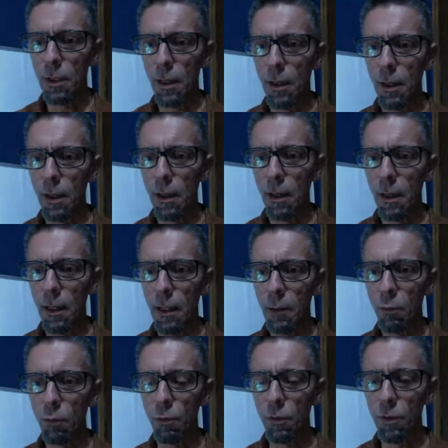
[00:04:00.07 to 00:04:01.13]
da
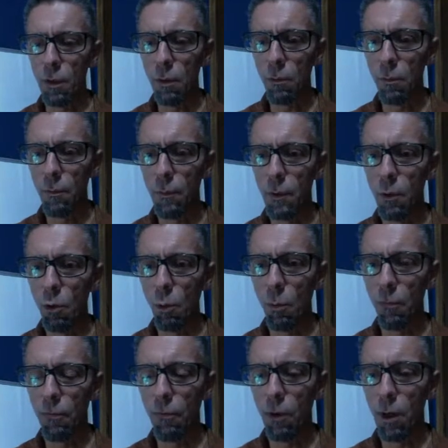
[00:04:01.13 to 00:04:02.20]
reclusão como
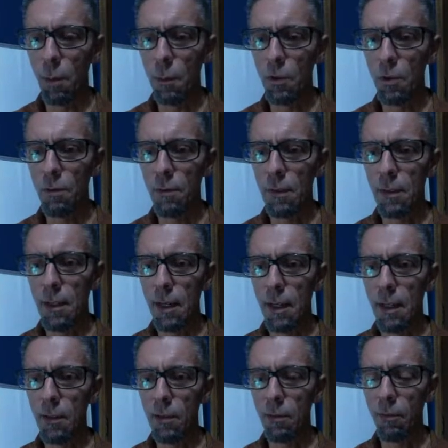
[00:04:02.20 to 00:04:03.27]
forma de evitar
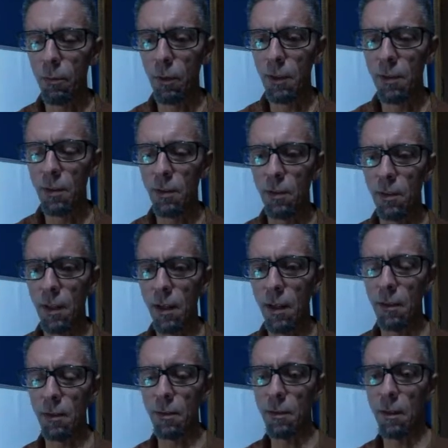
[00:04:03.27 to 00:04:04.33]
as influências
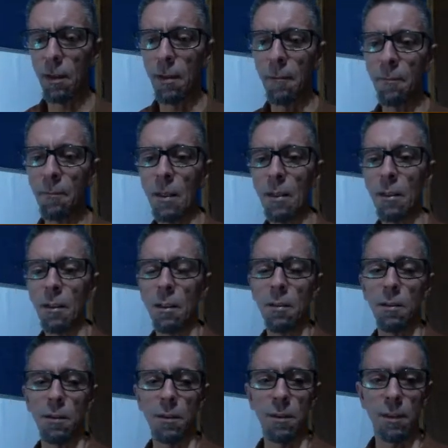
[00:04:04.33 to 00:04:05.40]
externas?
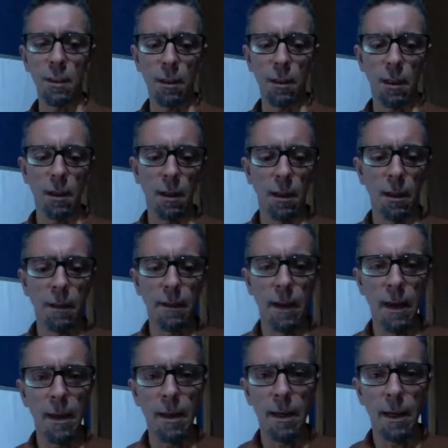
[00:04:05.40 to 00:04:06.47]
Sim, a
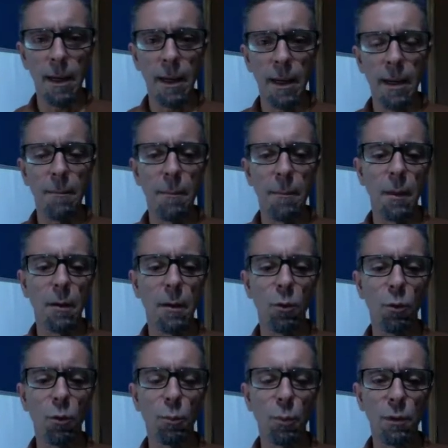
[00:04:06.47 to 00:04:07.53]
ideia é
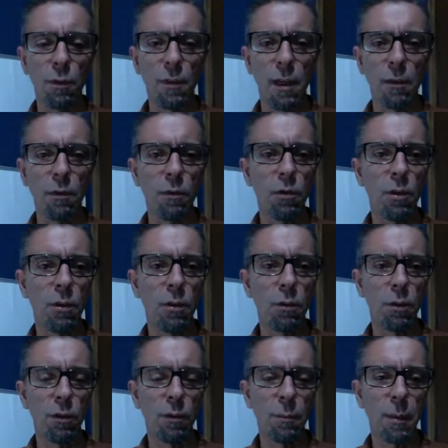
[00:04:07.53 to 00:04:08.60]
o processo de
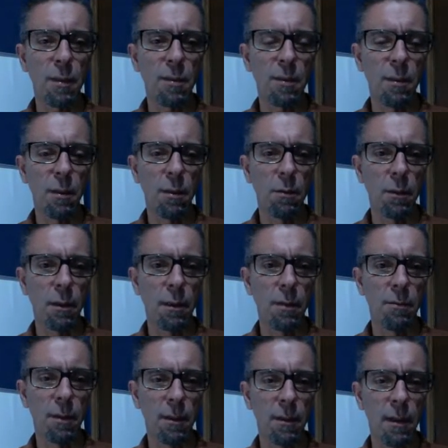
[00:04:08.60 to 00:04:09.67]
introspecção. Né? Na
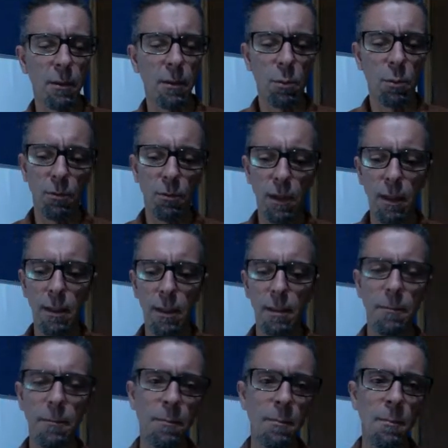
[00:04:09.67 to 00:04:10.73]
verdade, como eu
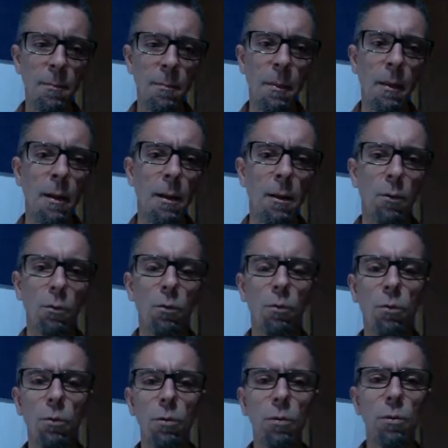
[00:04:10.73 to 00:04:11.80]
falei,
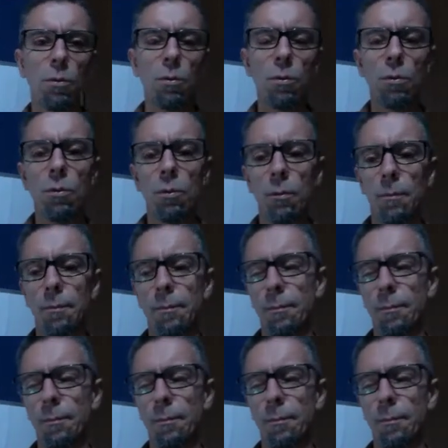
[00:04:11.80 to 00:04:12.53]
o,